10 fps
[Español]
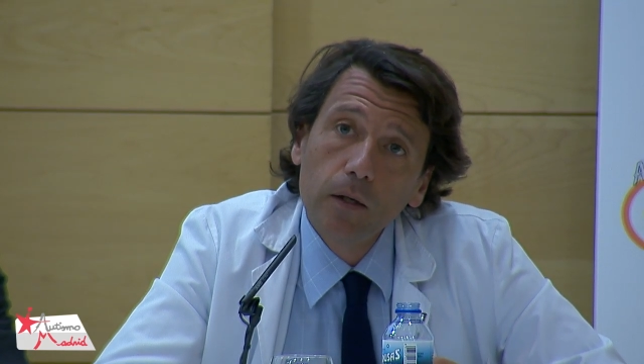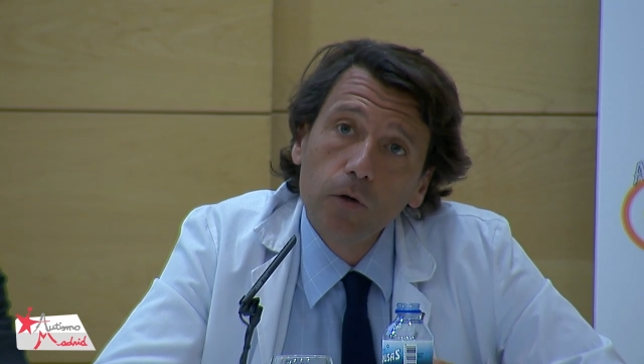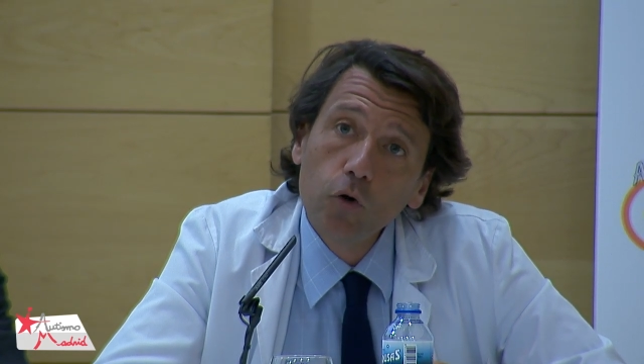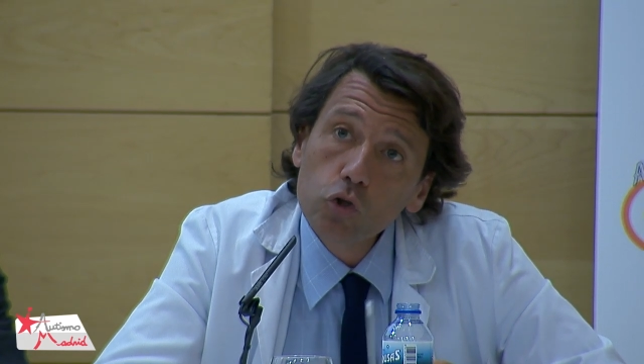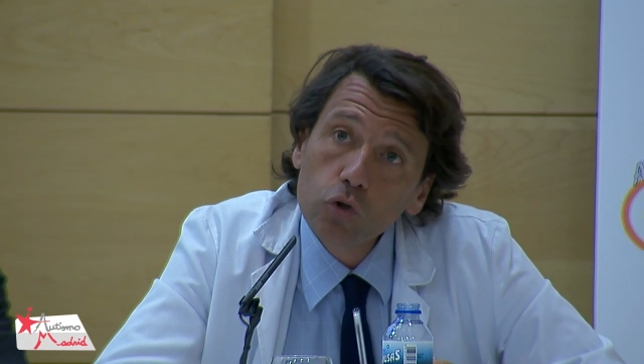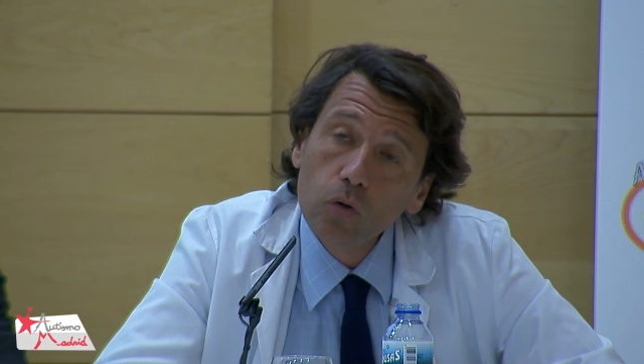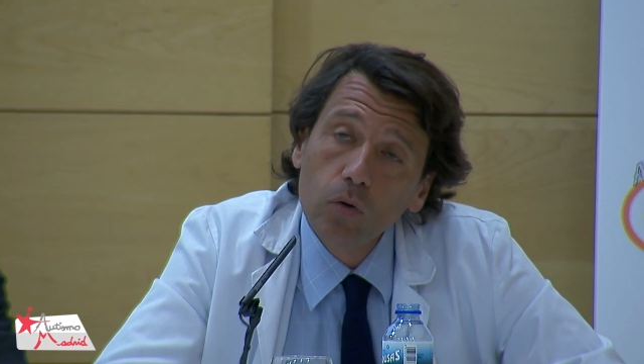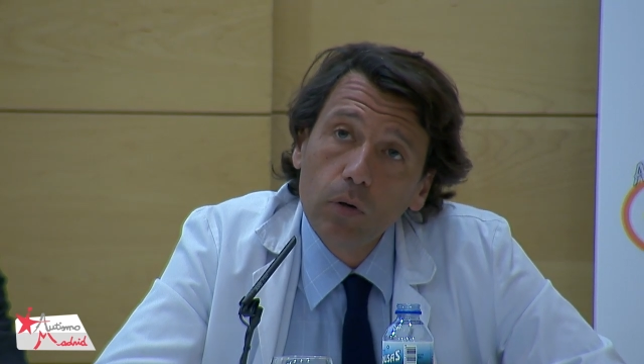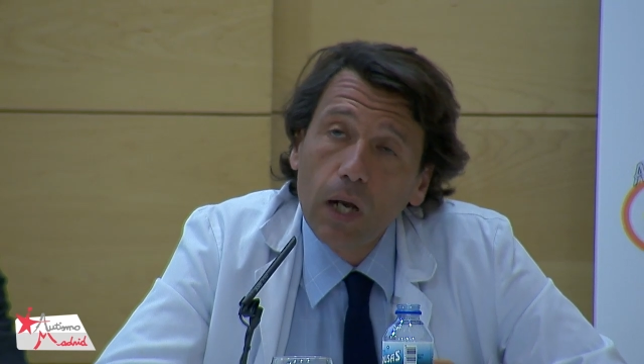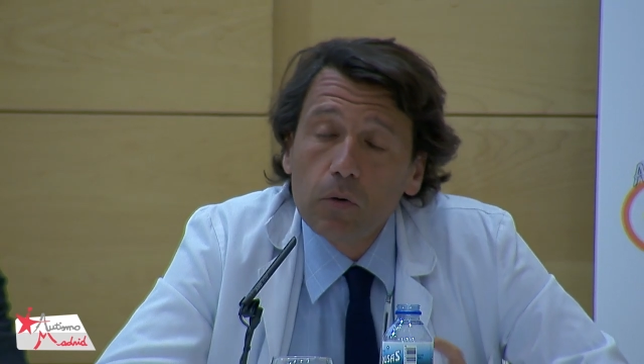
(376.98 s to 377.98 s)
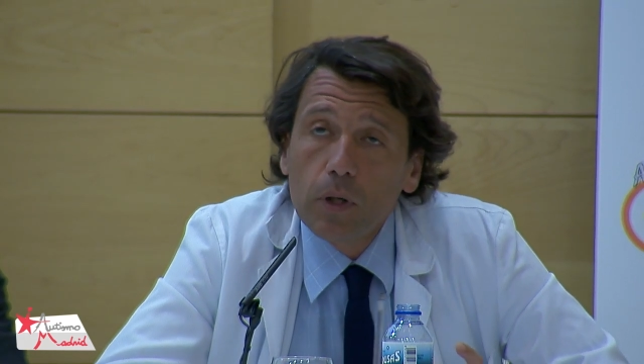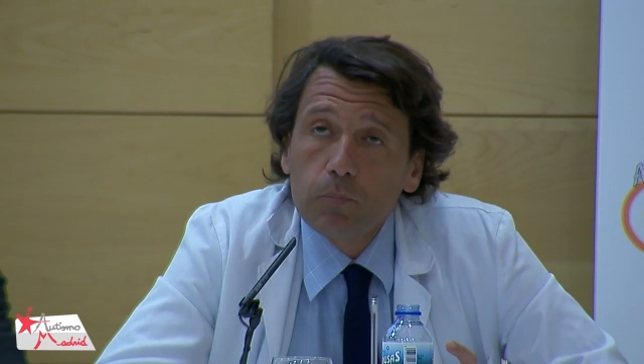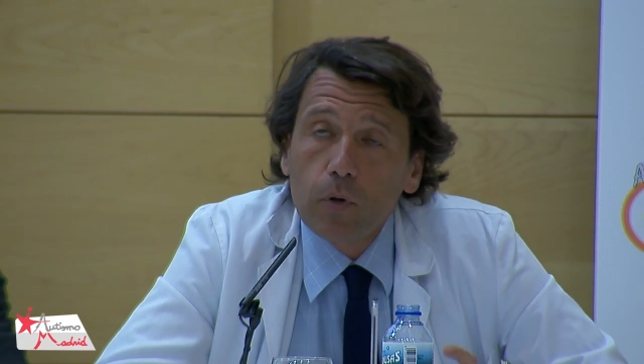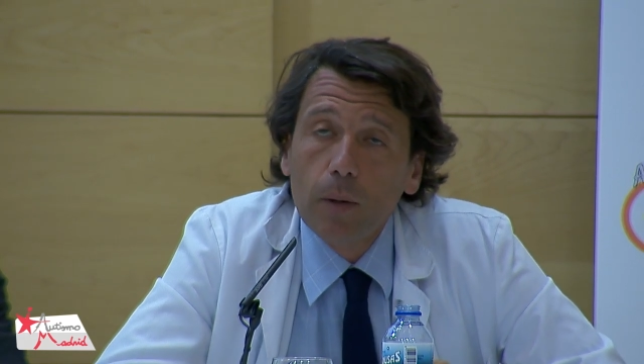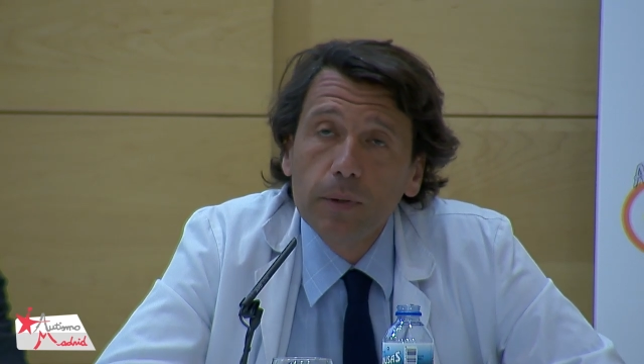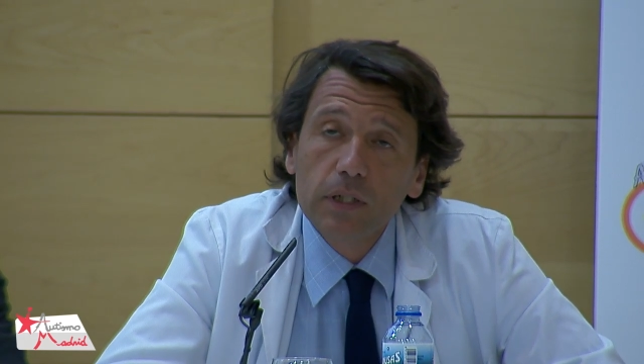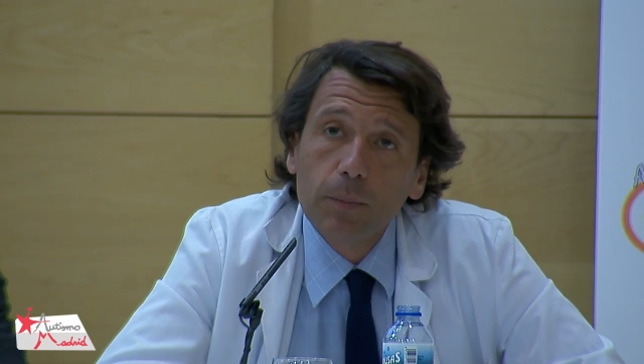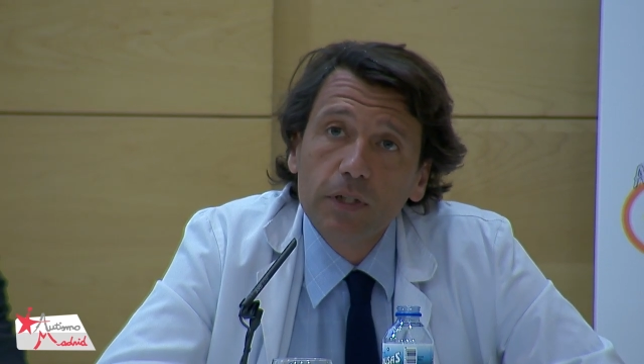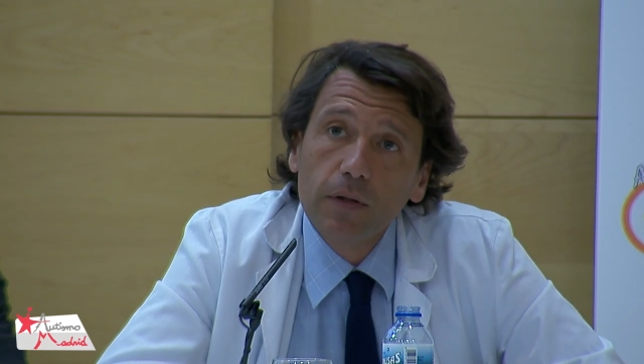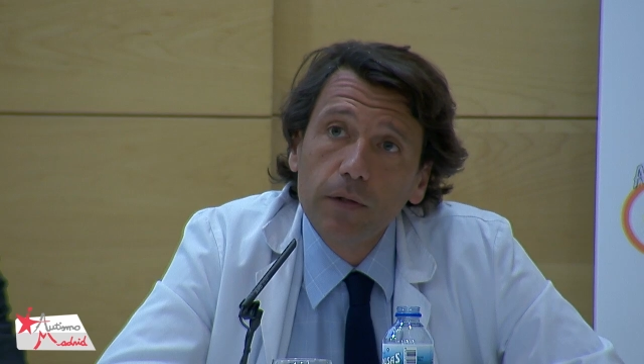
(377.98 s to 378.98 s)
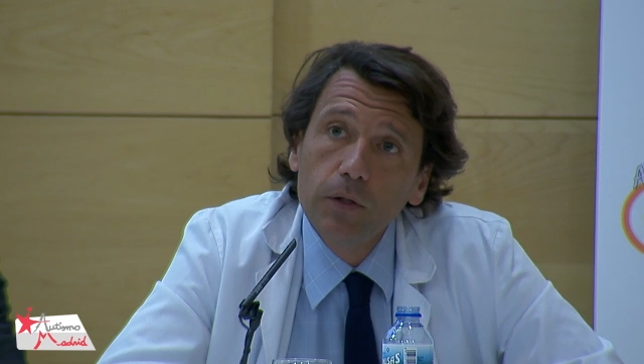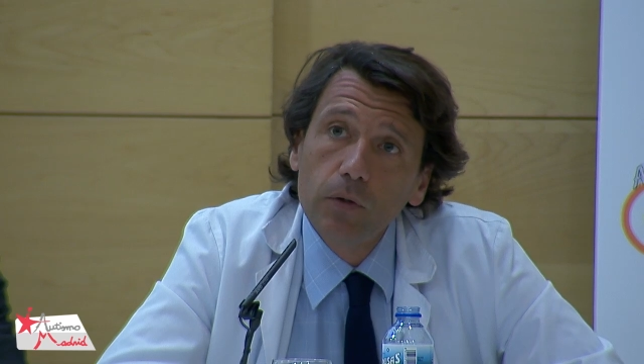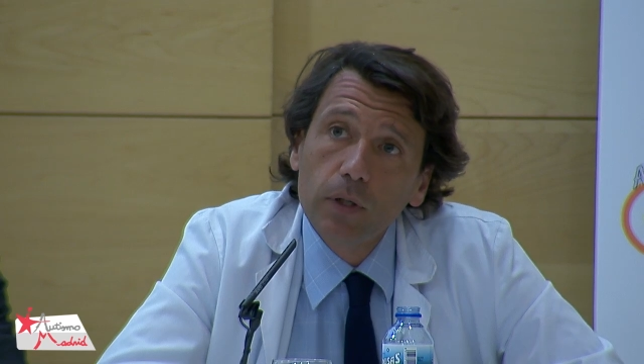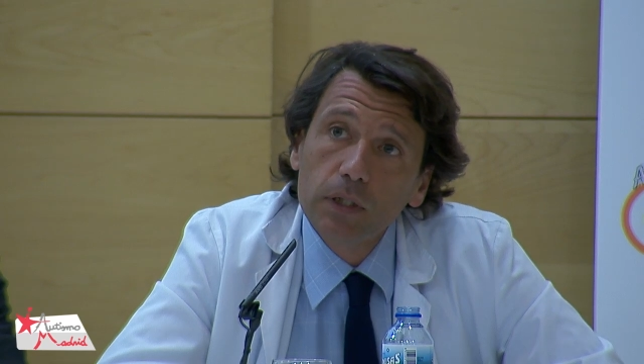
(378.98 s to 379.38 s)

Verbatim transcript: no solo algo que probablemente sea más sencillo,